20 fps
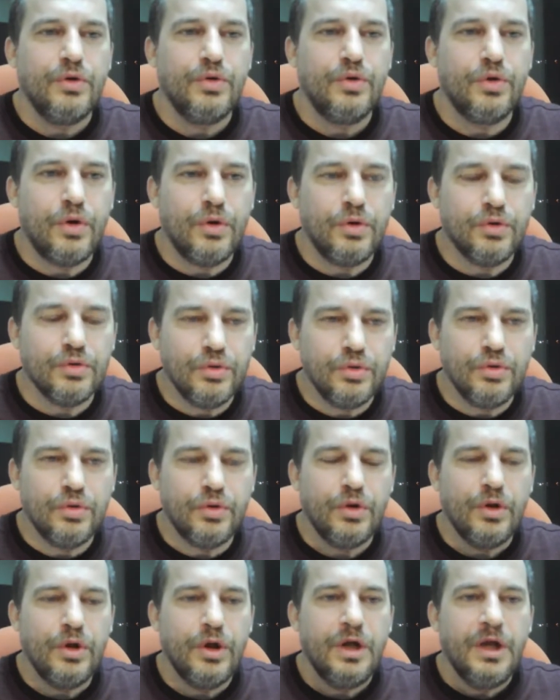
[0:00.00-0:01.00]

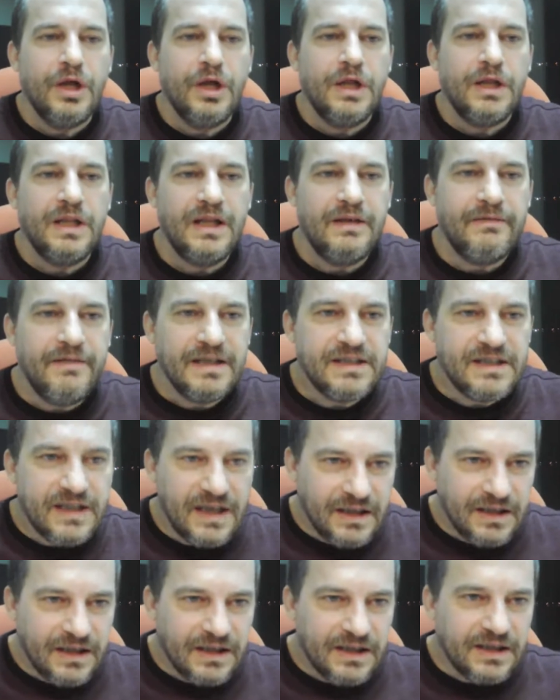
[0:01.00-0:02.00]
doğdu, nefes
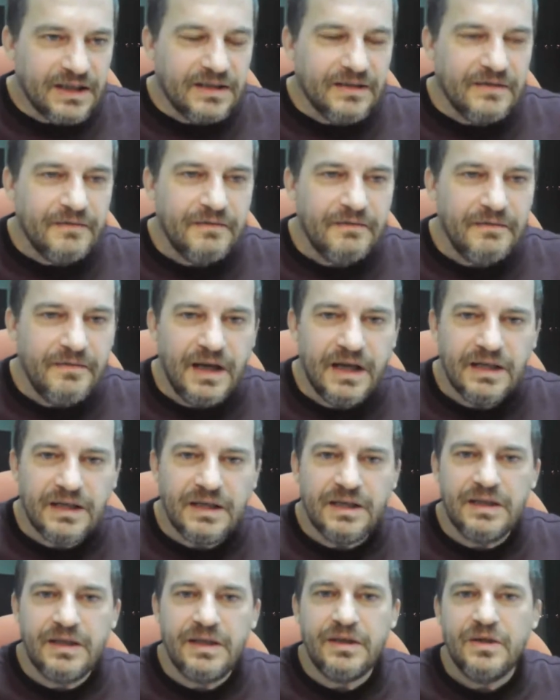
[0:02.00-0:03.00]
aldı,
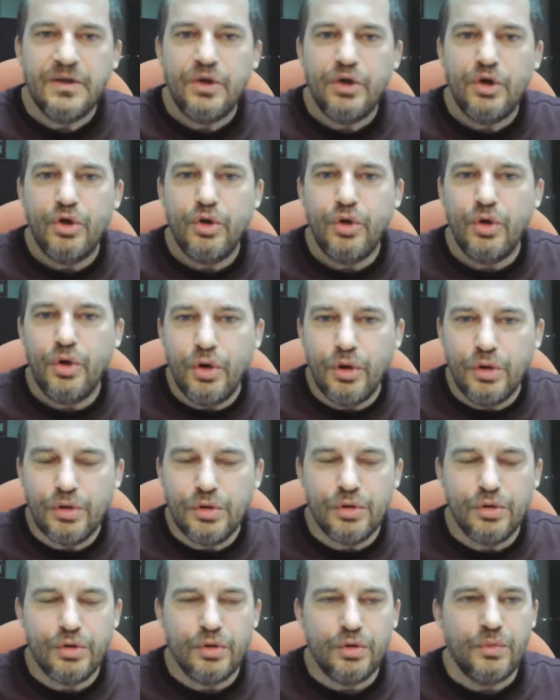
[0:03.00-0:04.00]
verdi,
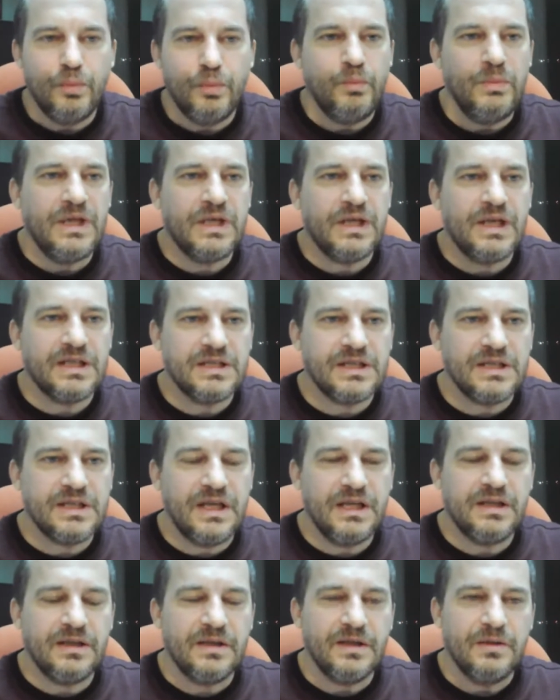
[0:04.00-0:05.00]
öldü.
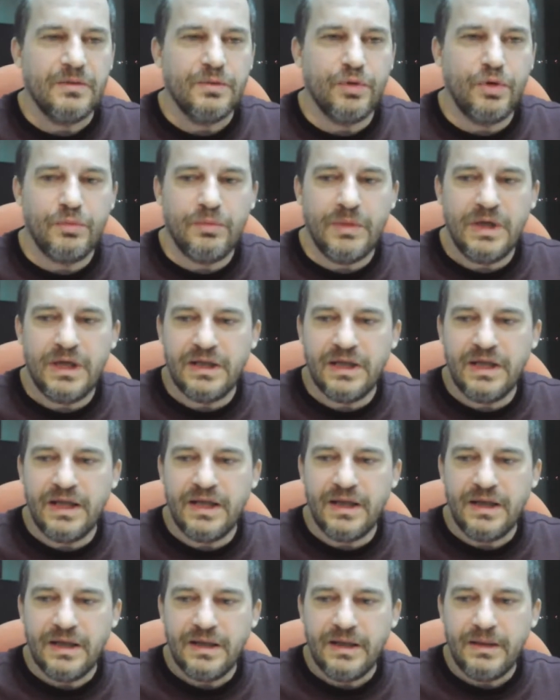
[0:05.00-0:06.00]
Mirastan
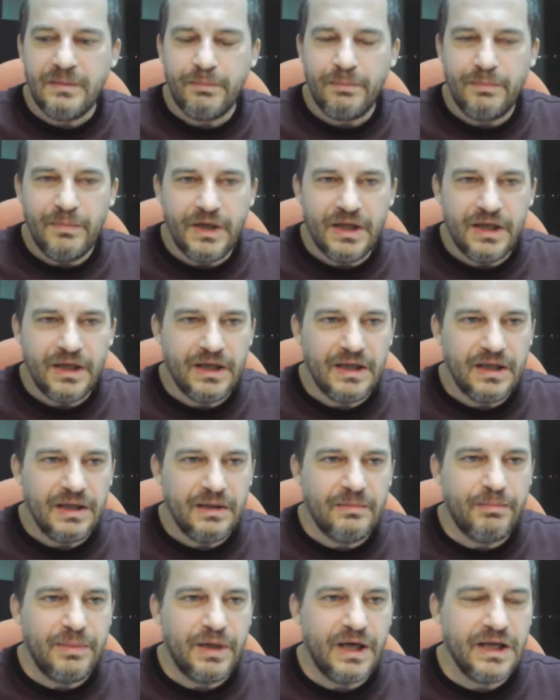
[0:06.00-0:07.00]
normalde
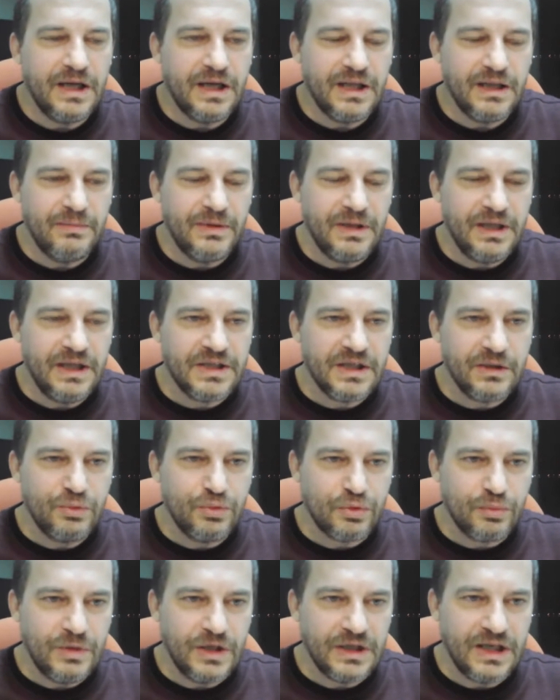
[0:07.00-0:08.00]
e, pay alabilecek
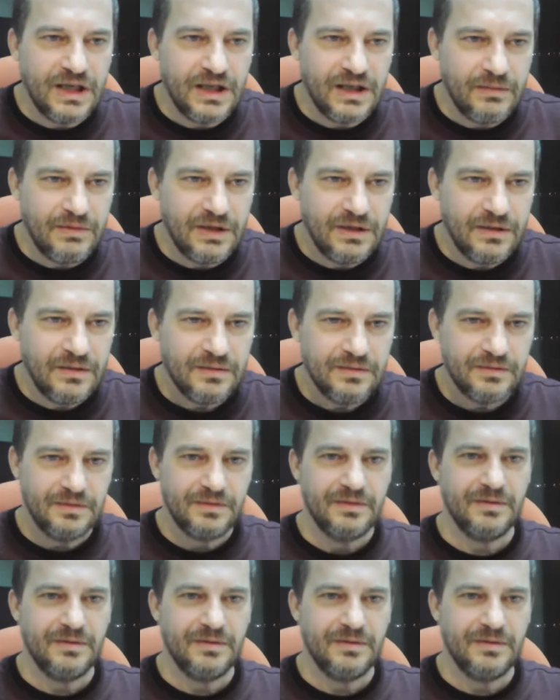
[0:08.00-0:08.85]
duruma geldi mi?